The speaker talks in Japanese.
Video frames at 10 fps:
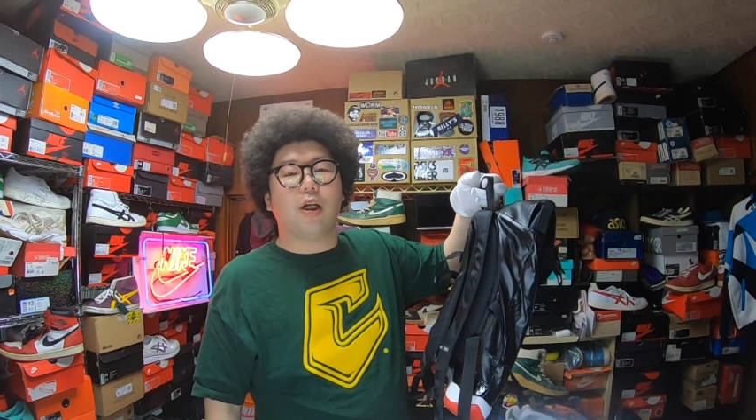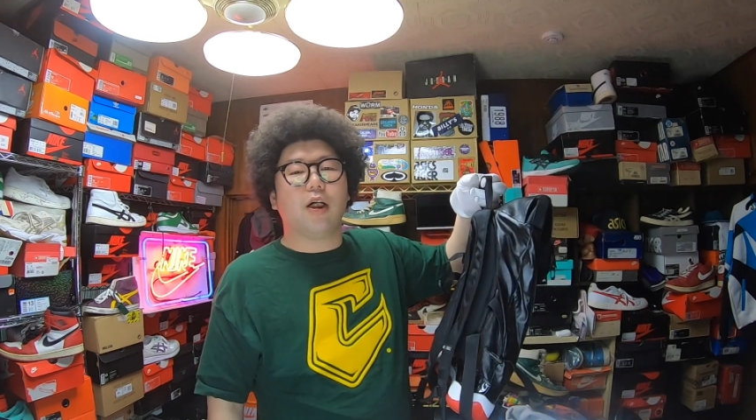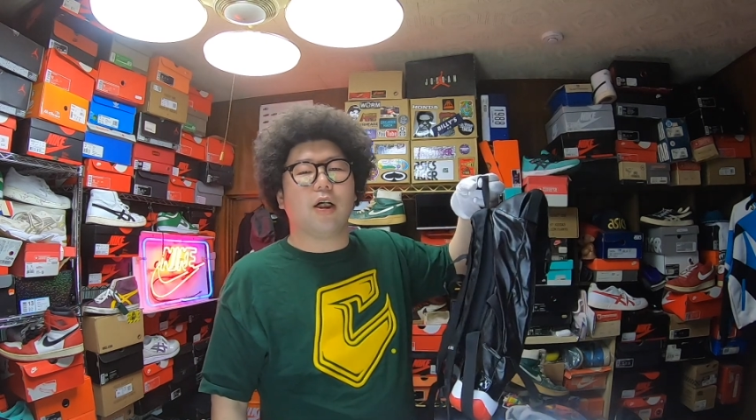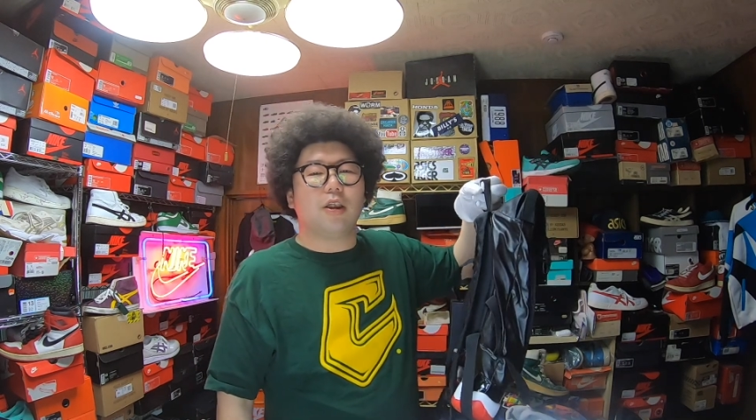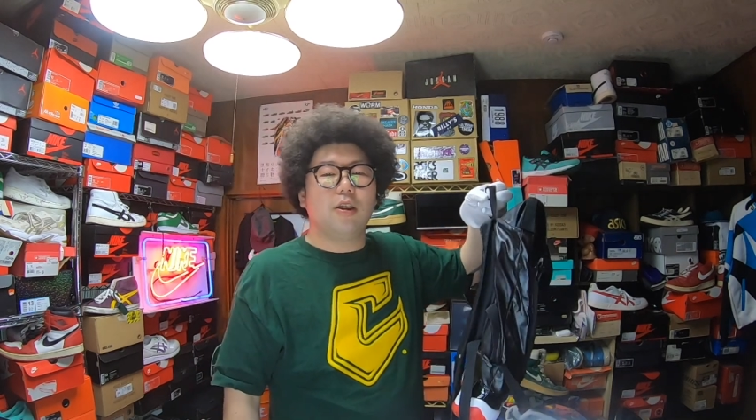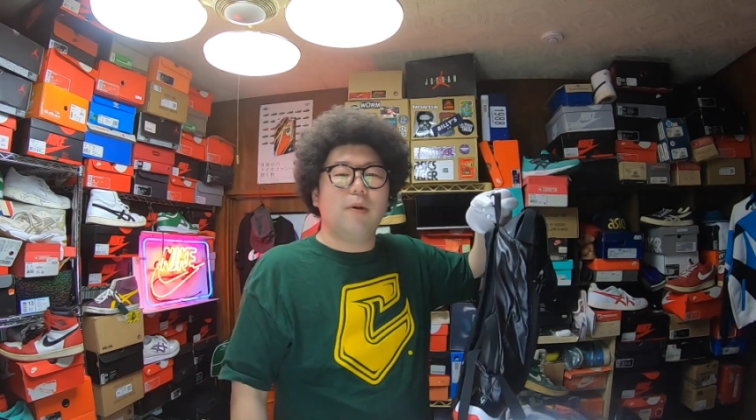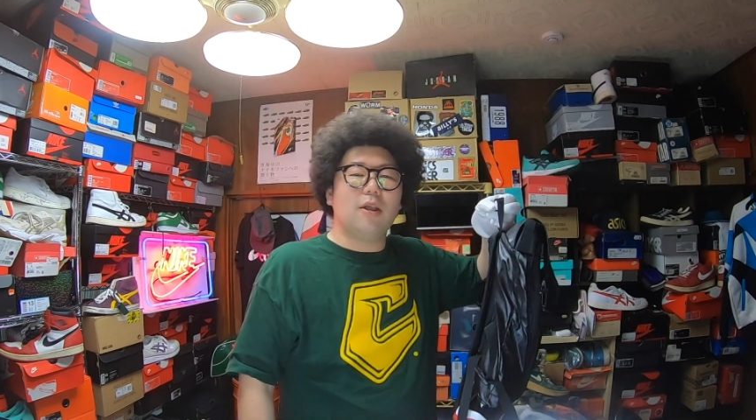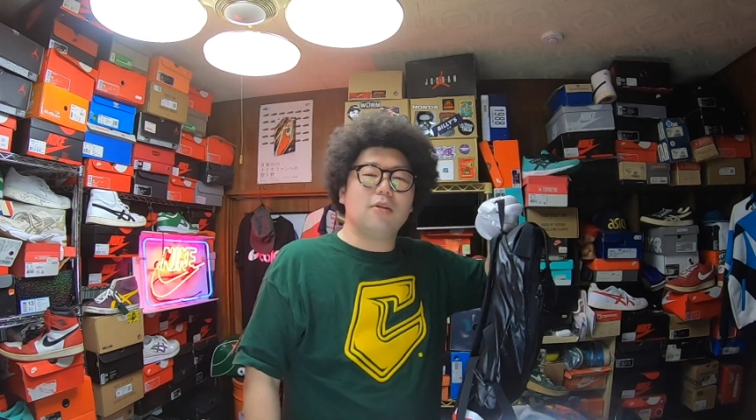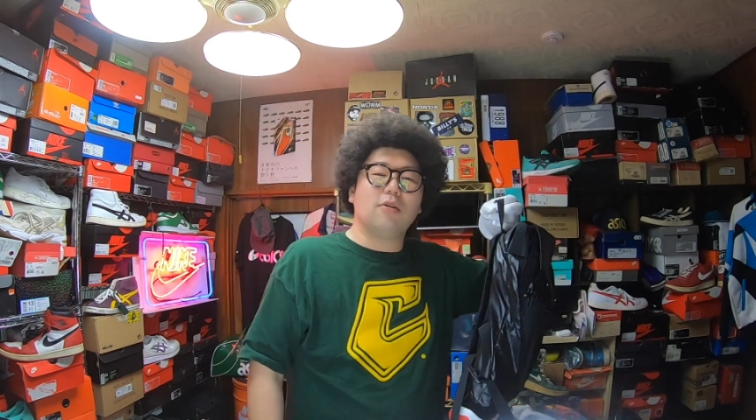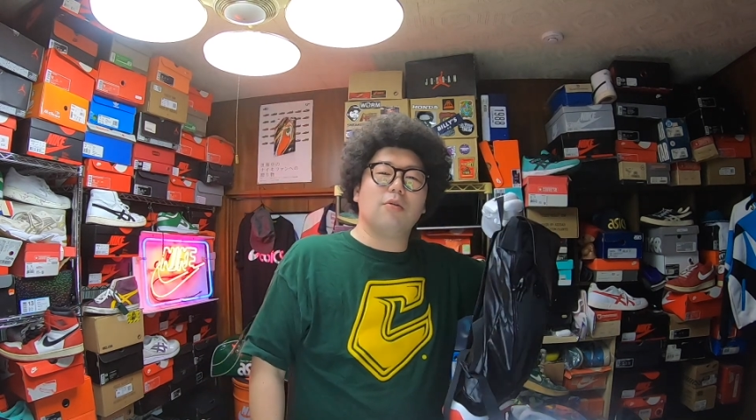なんか
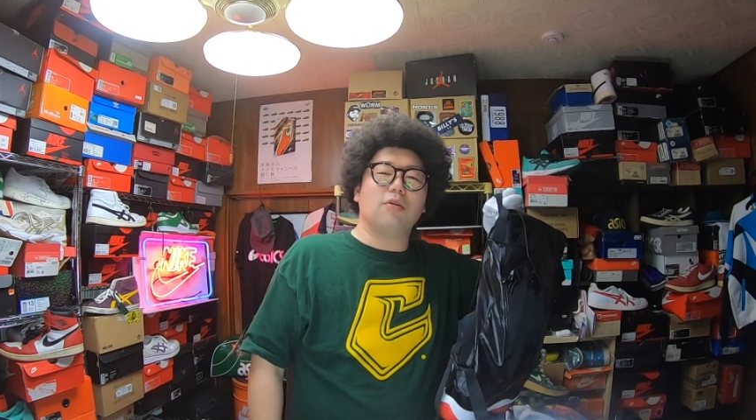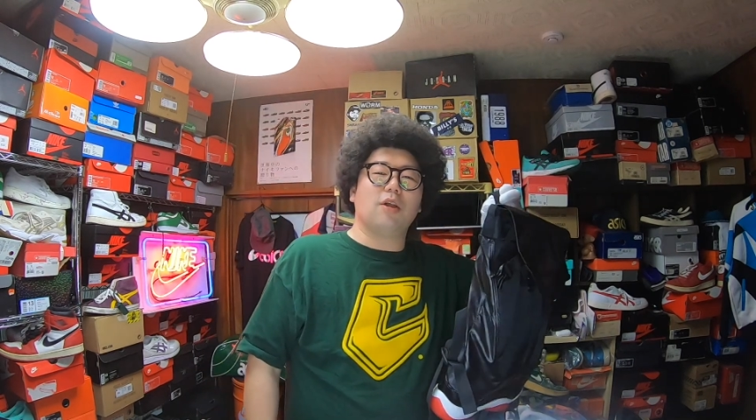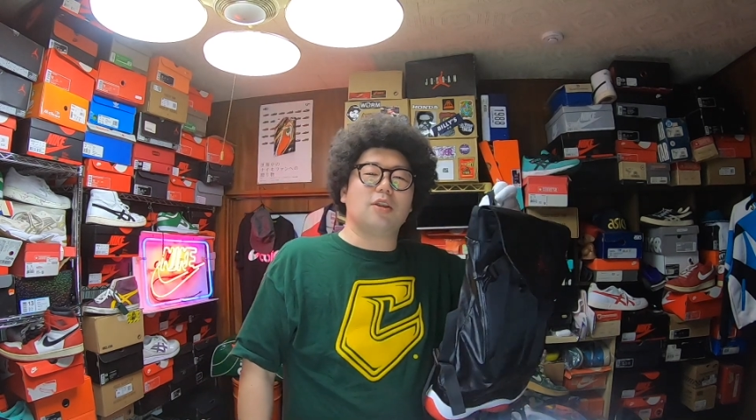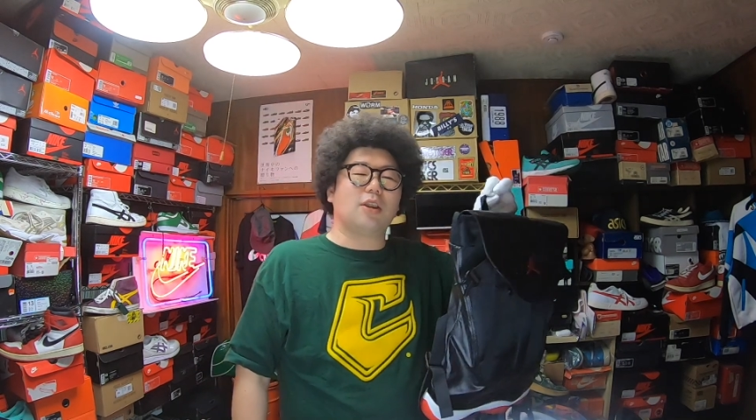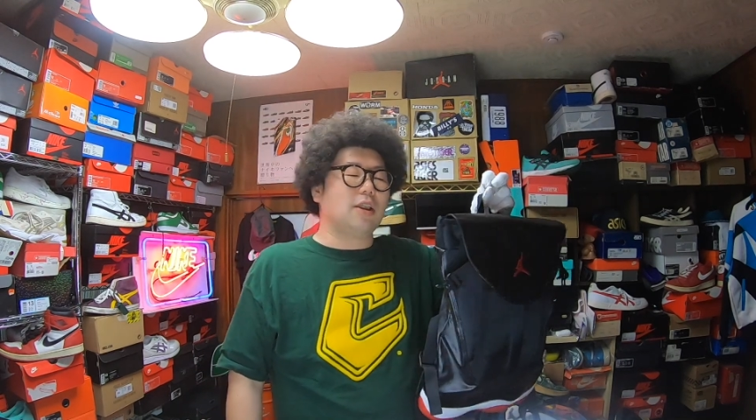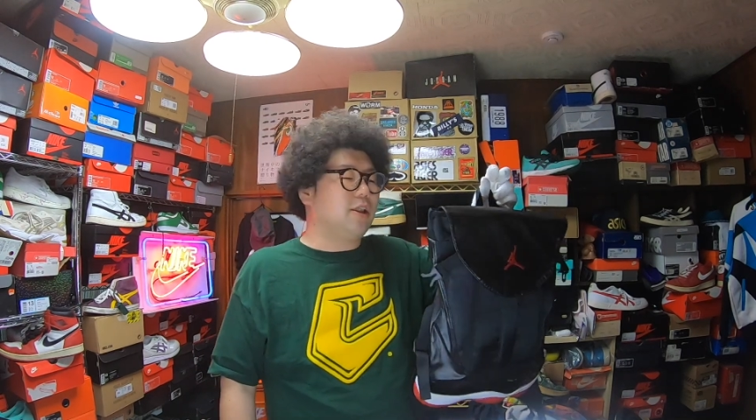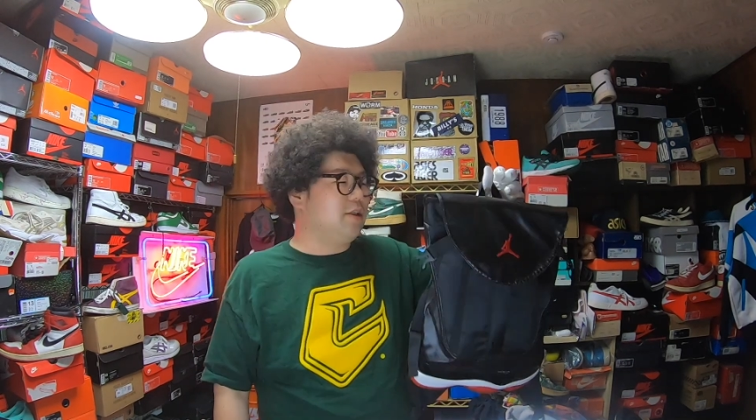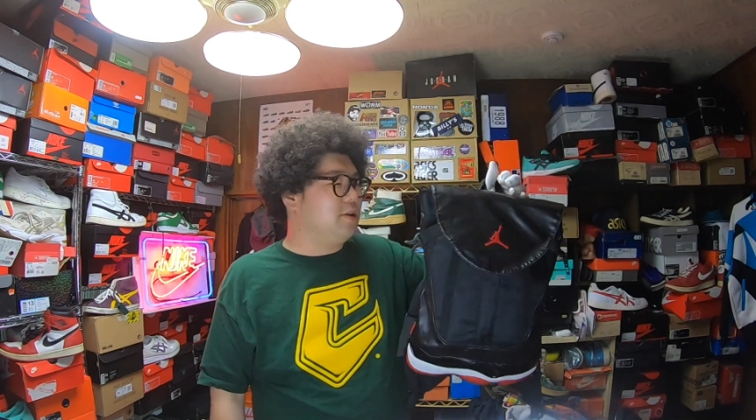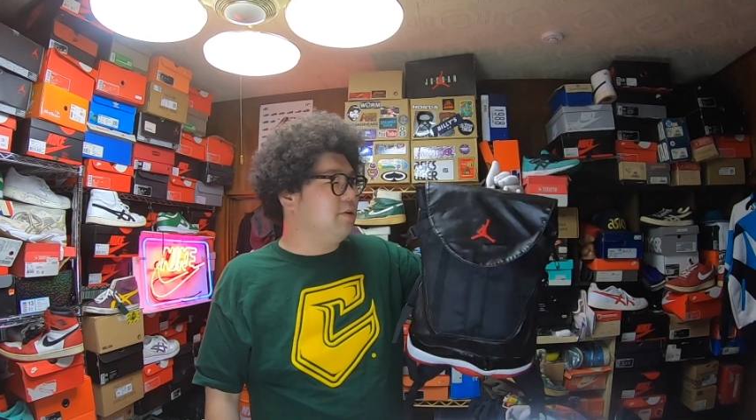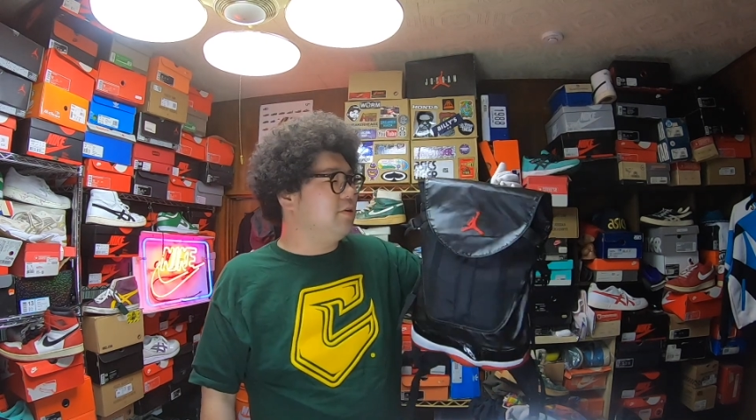イベントごとで使った
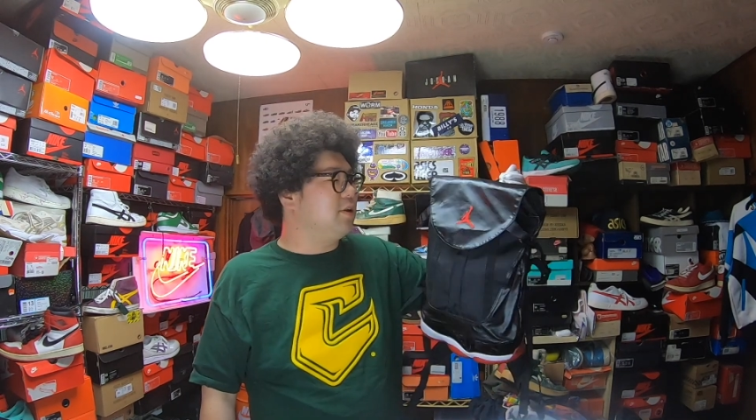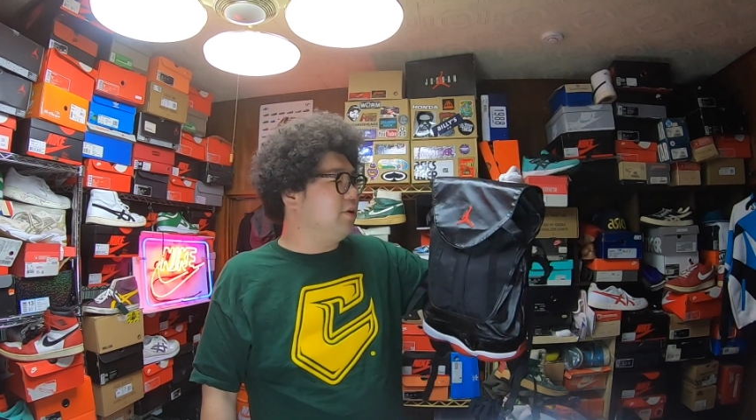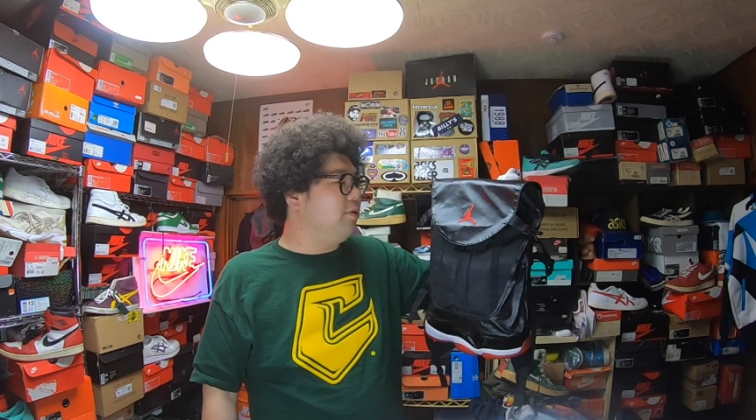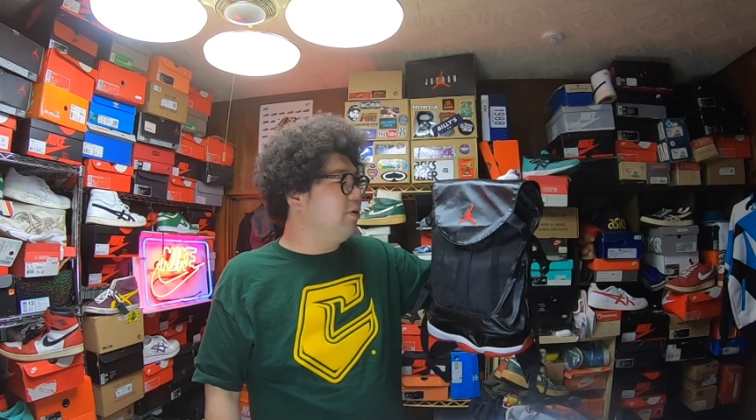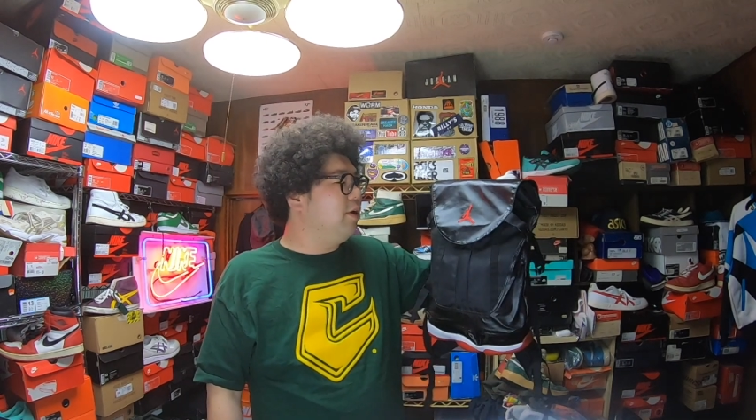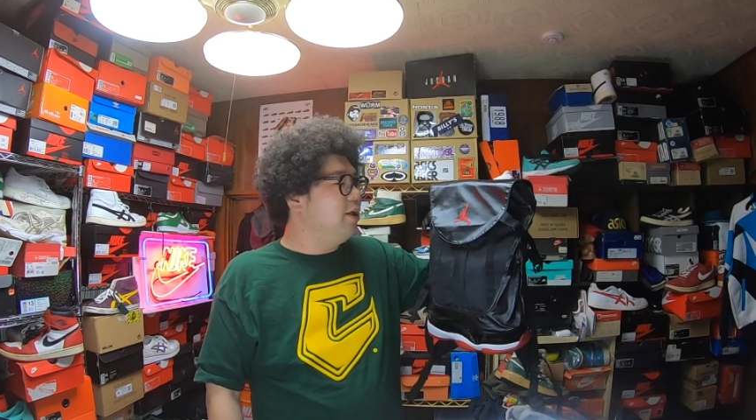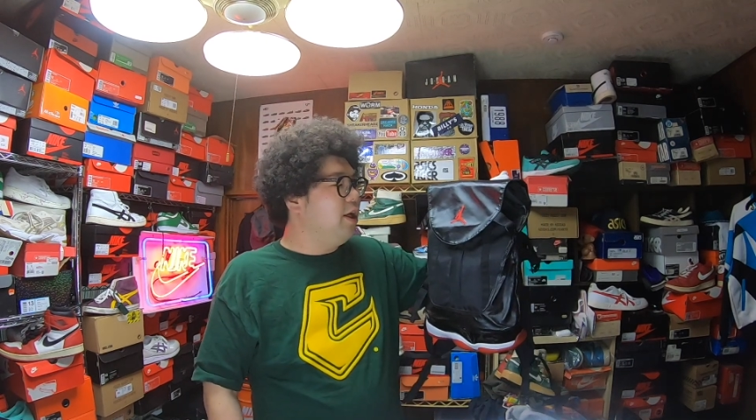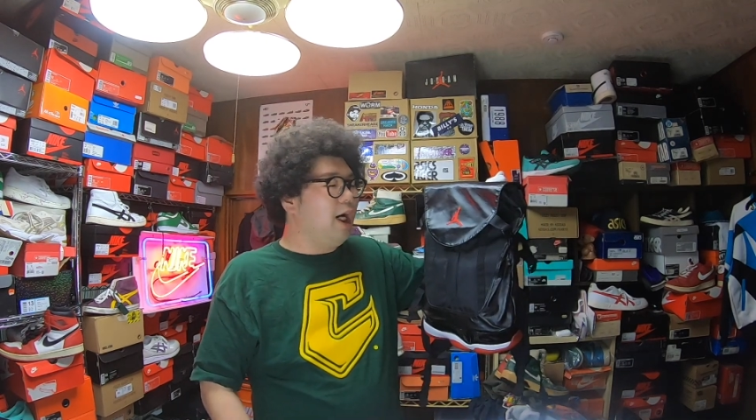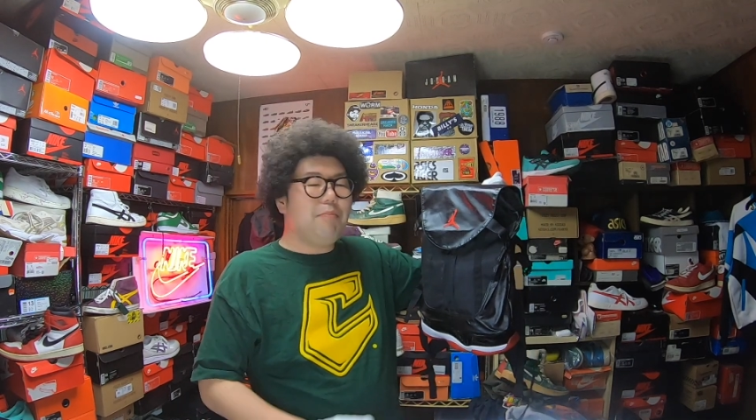りするんですけど、あ